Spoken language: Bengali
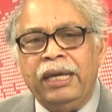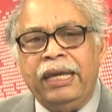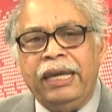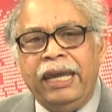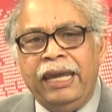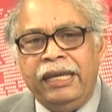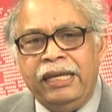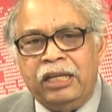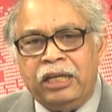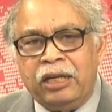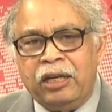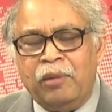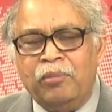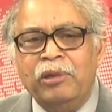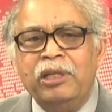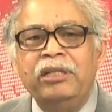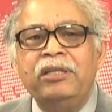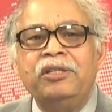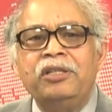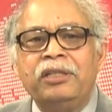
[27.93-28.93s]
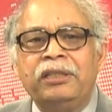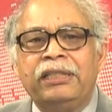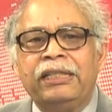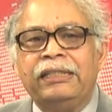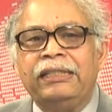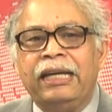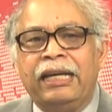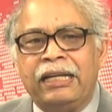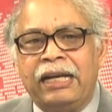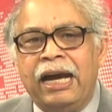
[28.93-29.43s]
এই কমিউনিটিতে
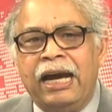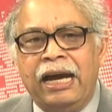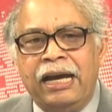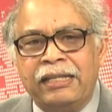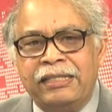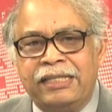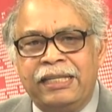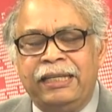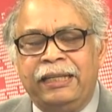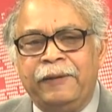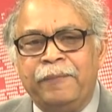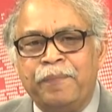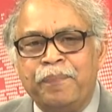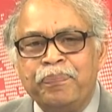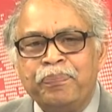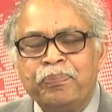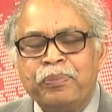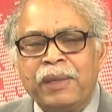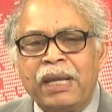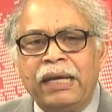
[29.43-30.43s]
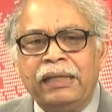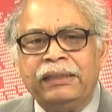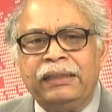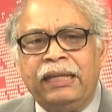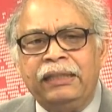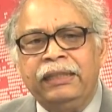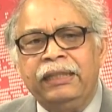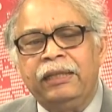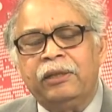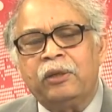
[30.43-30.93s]
যারা আছেন
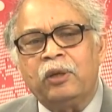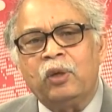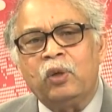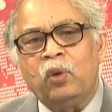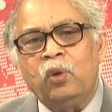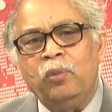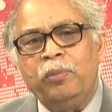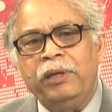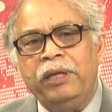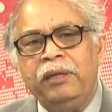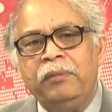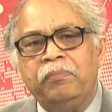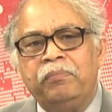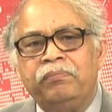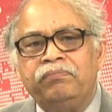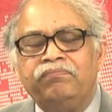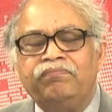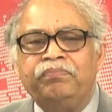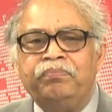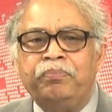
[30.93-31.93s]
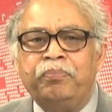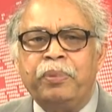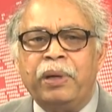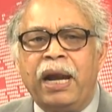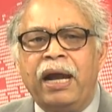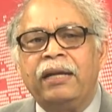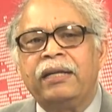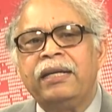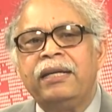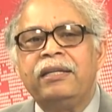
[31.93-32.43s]
তাদের খুবই
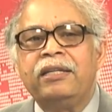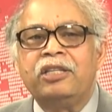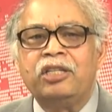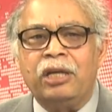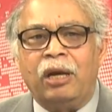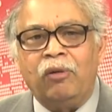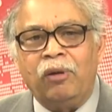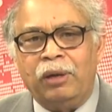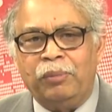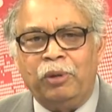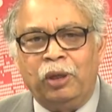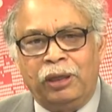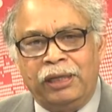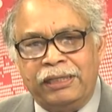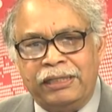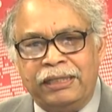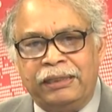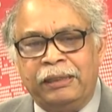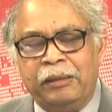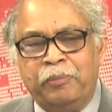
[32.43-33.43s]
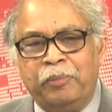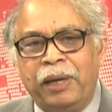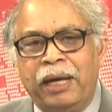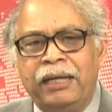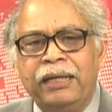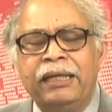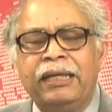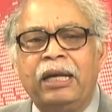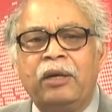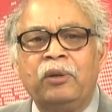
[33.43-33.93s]
প্রাণের চাওয়া বলা যেতে
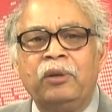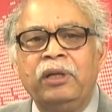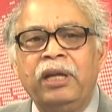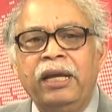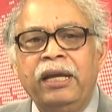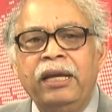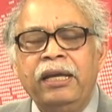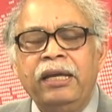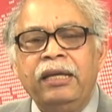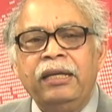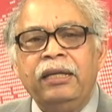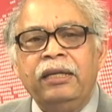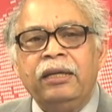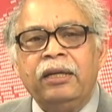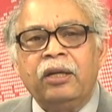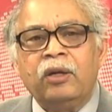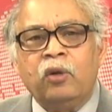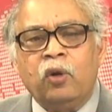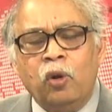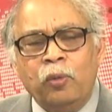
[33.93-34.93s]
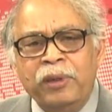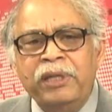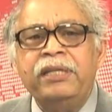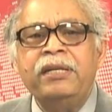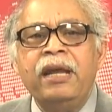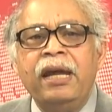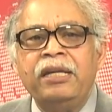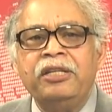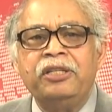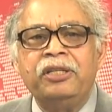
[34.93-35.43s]
পারে কারণ কোভিড
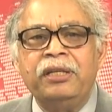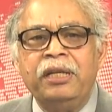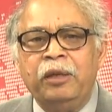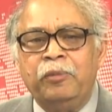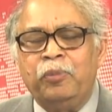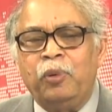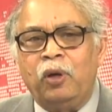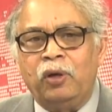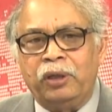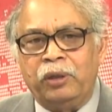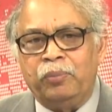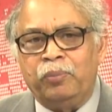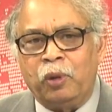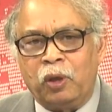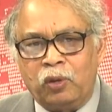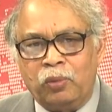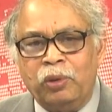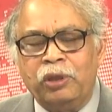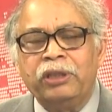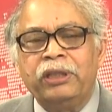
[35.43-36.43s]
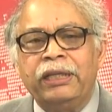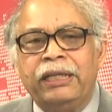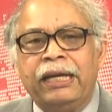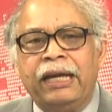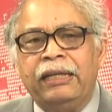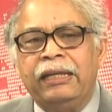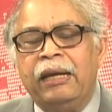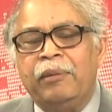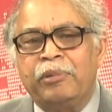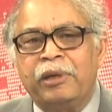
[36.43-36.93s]
নাইন্টিনের পরে
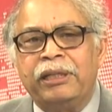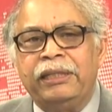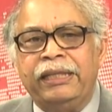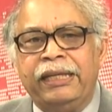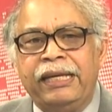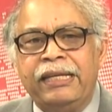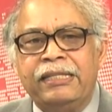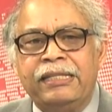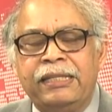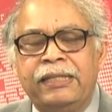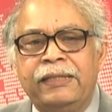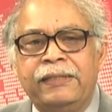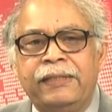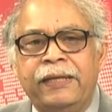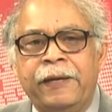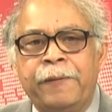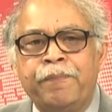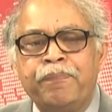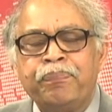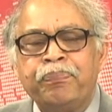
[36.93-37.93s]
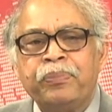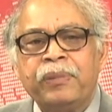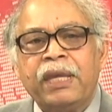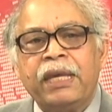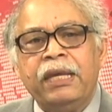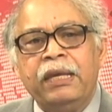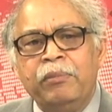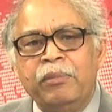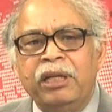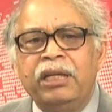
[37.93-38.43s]
পরবর্তীকালে আমরা দেখেছি যে
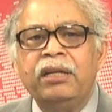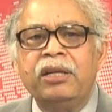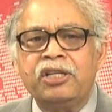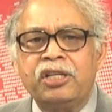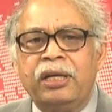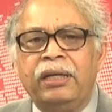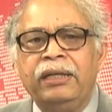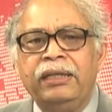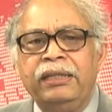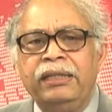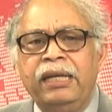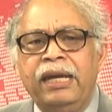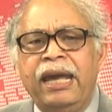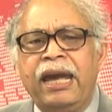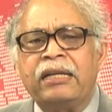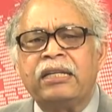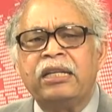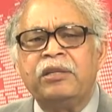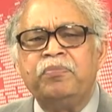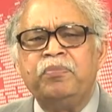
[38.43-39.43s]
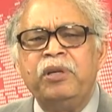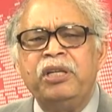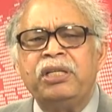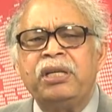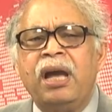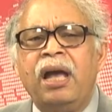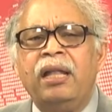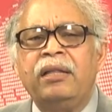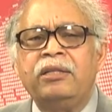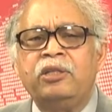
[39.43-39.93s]
ইমিগ্রেশন নিয়ে একটা
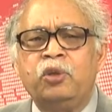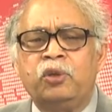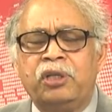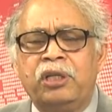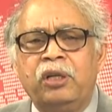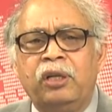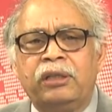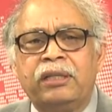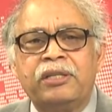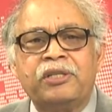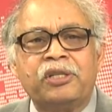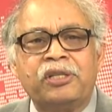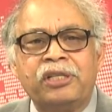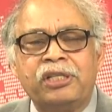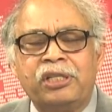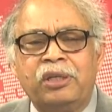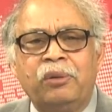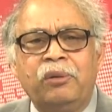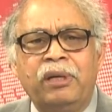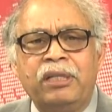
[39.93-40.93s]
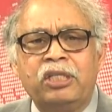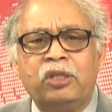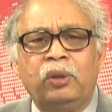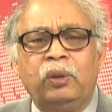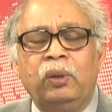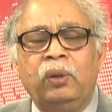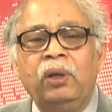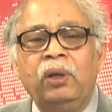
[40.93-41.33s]
বিশাল জটিলতা সৃষ্টি হয়েছিল